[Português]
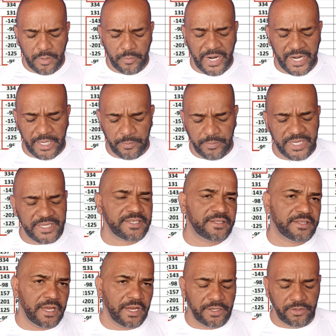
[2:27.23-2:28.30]
Barnabés e
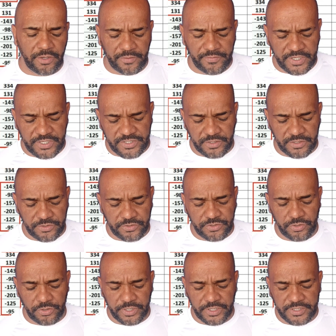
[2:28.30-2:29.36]
Terra Nova, que são os
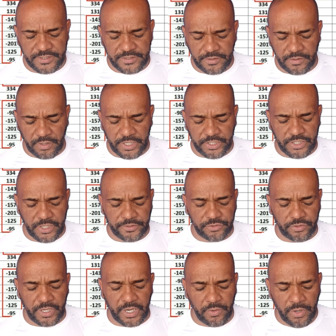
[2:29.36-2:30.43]
dois colégios
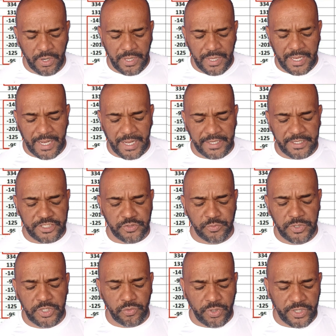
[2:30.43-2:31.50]
eleitoral, Aires
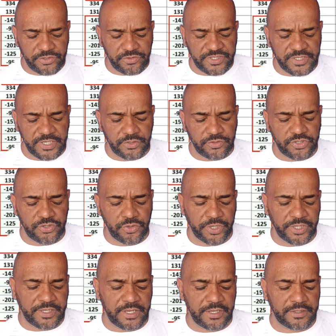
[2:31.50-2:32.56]

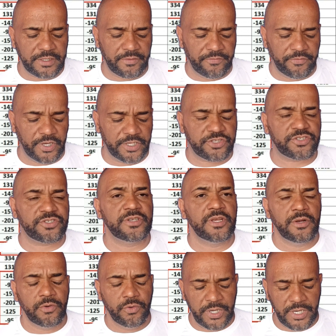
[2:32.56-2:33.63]
1.880 votos,
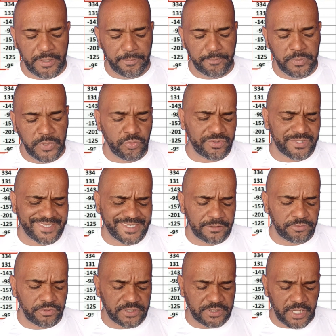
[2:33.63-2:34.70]
William é
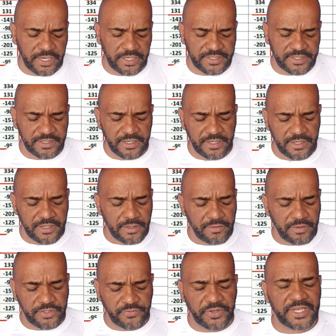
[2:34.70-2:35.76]
1.103.
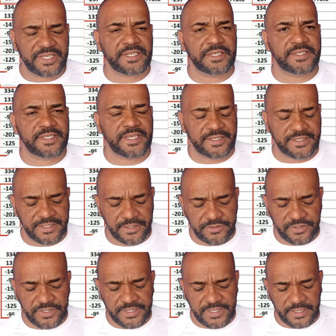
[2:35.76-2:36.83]
Uma diferença de
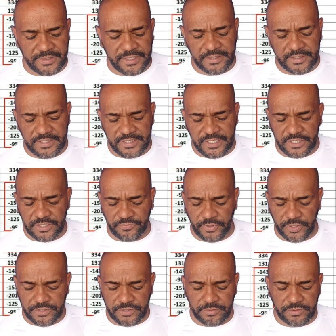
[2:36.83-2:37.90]
777
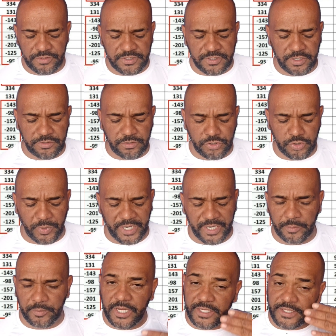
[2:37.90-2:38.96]
votos no distrito dos
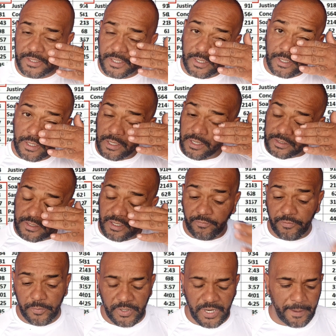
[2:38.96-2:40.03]
Barnabés. Então
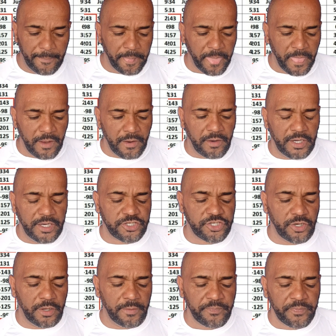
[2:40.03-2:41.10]
vamos lá, olha
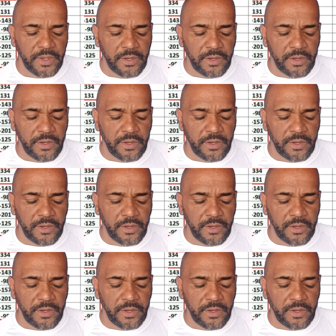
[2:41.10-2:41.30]
só.